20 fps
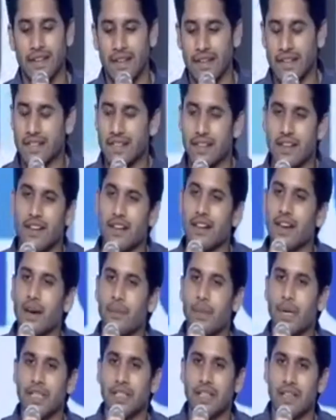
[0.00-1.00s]
ఇట్స్ రియలీ
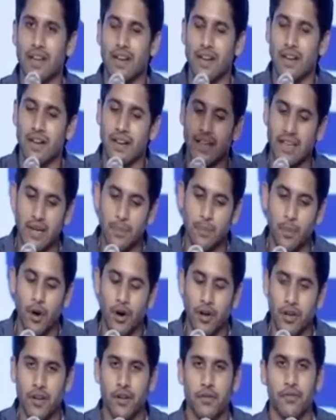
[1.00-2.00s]
అమేజింగ్ నాన్న ఈ
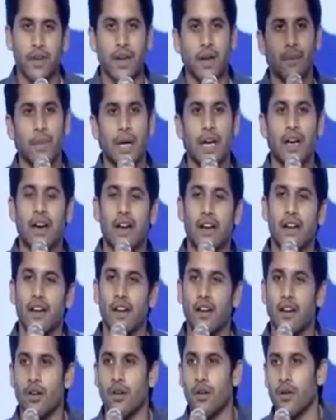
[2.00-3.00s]
పాయింట్ ఆఫ్ టైం మీ
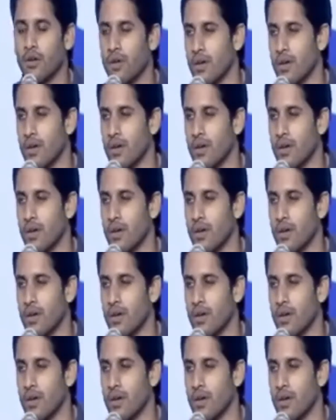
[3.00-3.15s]
కెరియర్లో